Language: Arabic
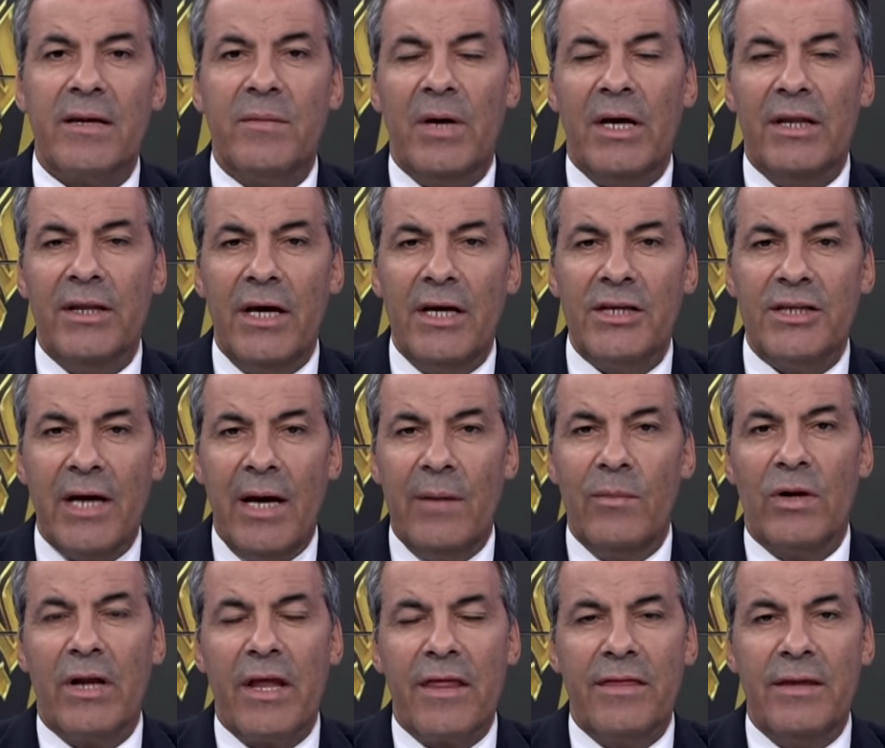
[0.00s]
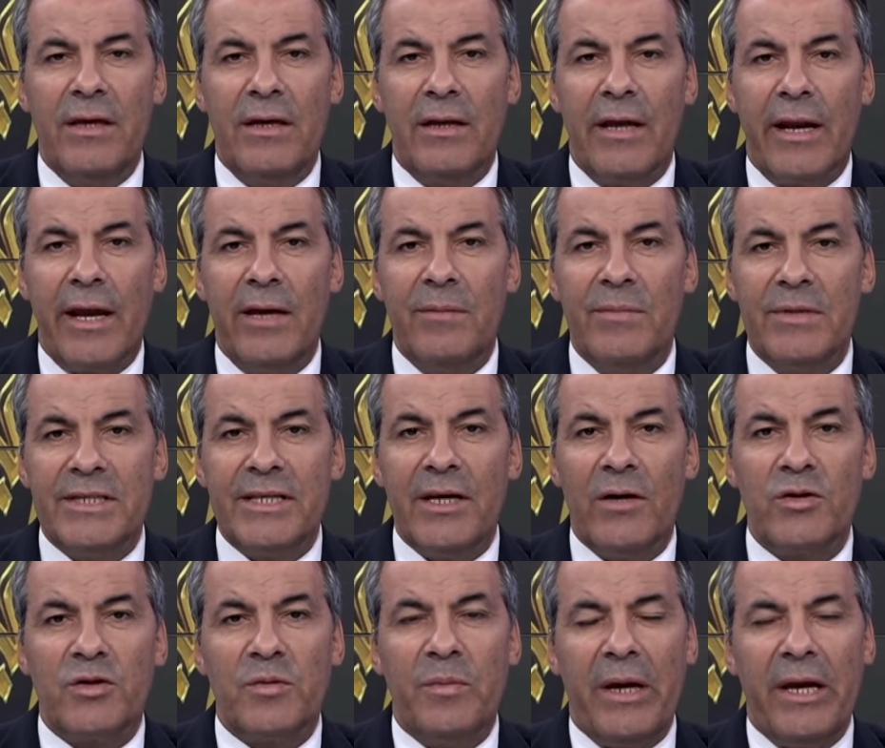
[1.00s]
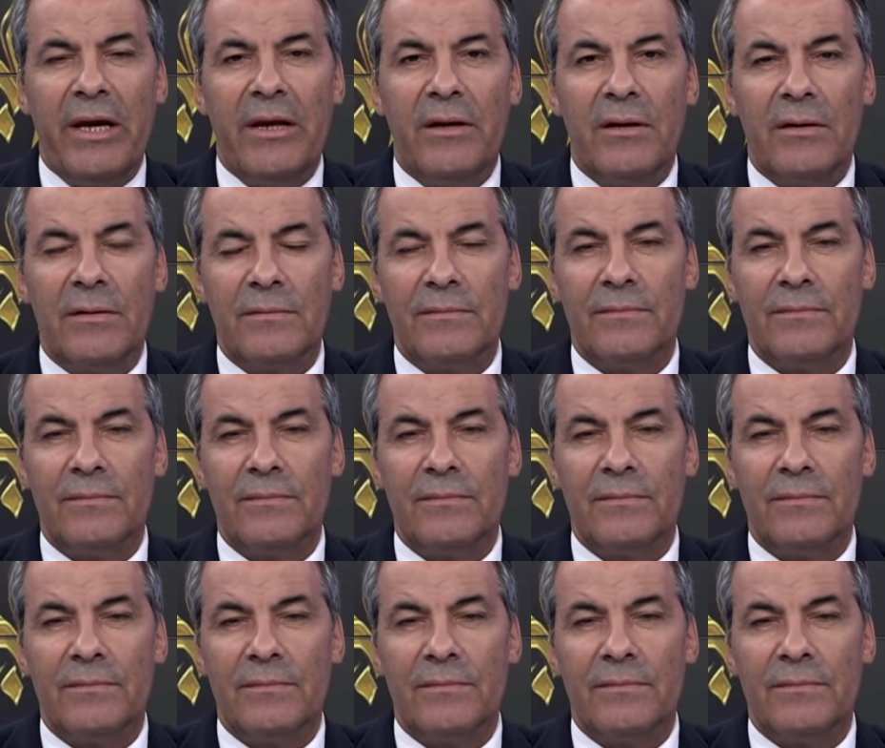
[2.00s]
هذه ما عندهاش عام ولا اثنين راهي من 79 اي